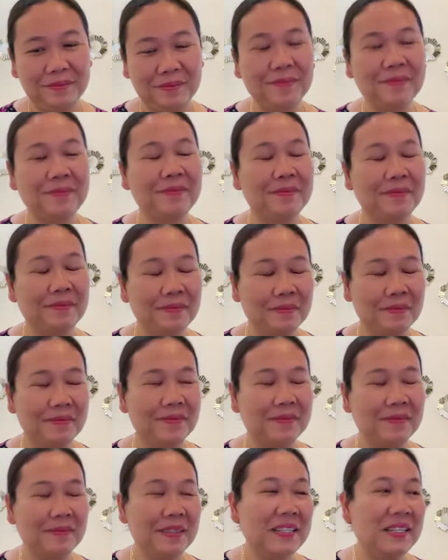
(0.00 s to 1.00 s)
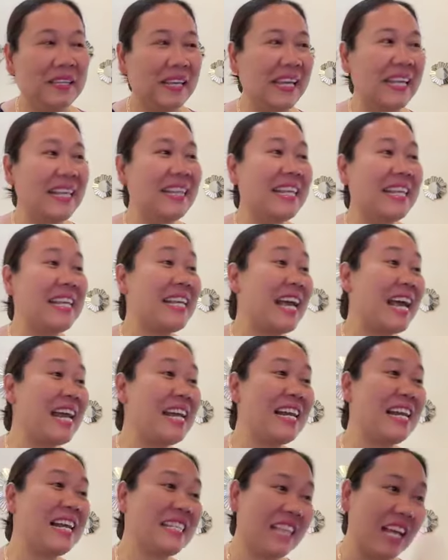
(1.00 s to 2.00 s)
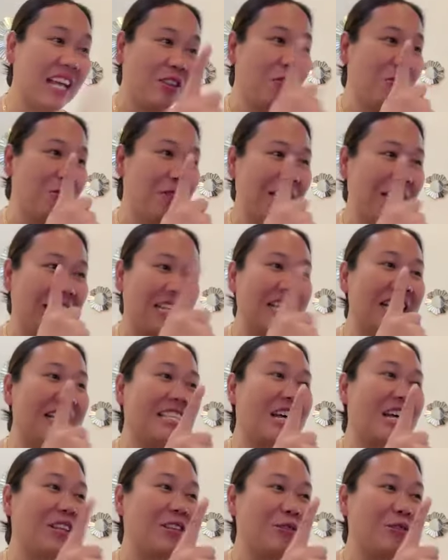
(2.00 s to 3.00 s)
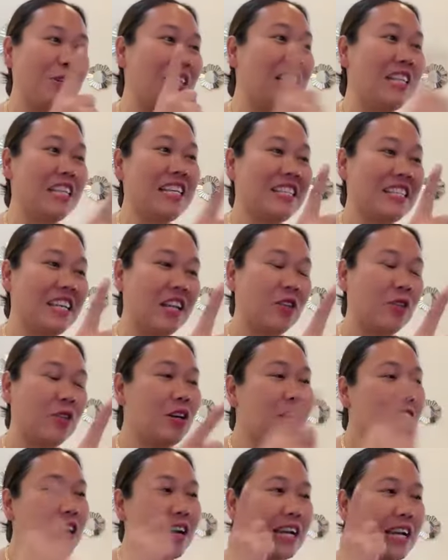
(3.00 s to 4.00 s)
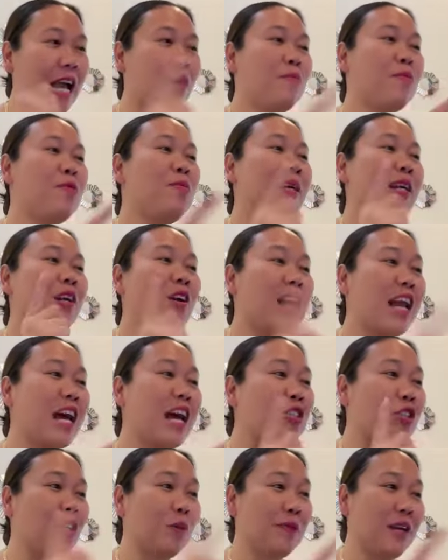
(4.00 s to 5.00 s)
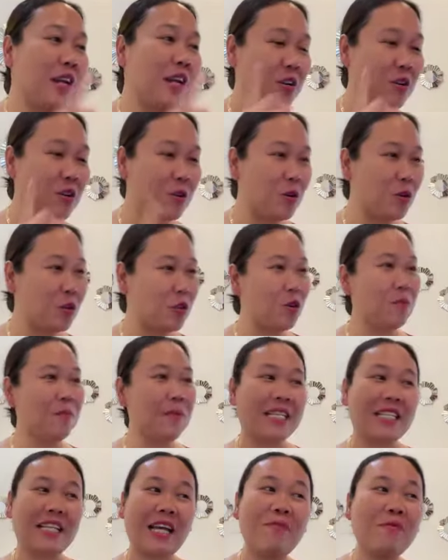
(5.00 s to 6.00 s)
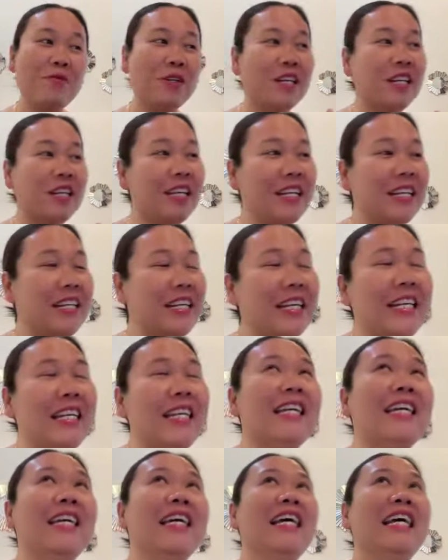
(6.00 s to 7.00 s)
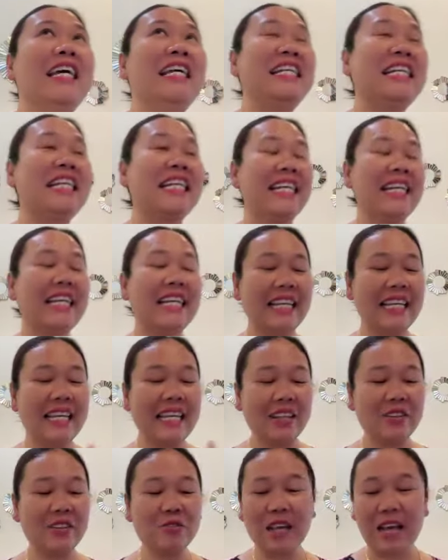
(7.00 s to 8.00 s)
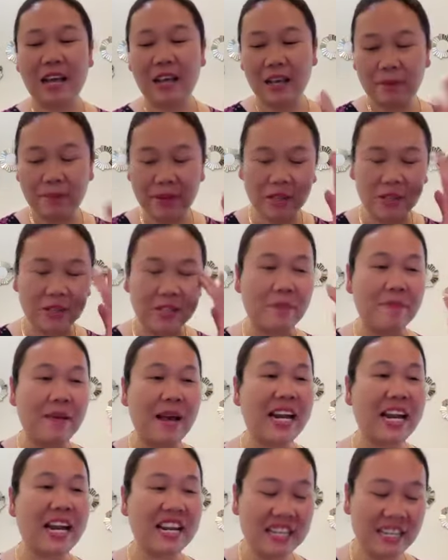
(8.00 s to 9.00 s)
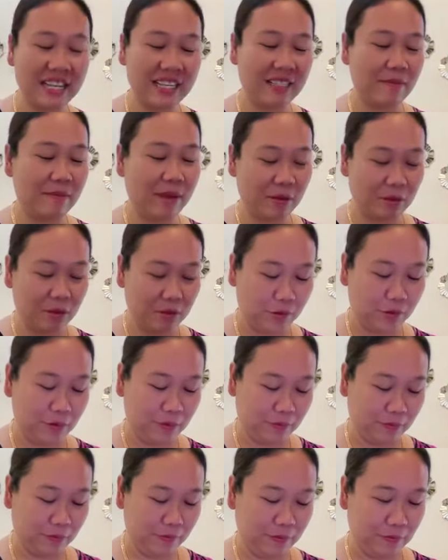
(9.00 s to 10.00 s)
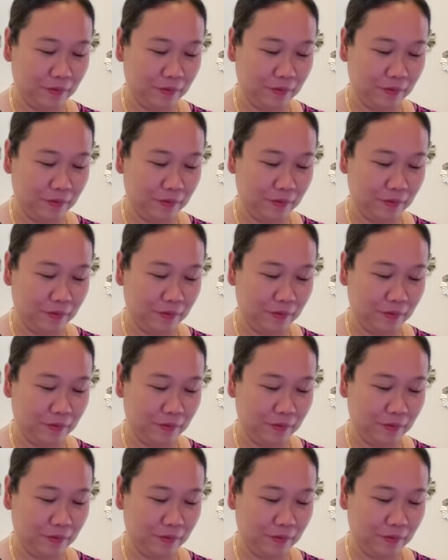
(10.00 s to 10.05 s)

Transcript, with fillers: hmm. ya intinya Allah, adalah satu intinya satu cuman. intinya satu kamu menolak job dari Koko Thomas kamu di di di itu nggak apa itu dimarahin nggak sama Koko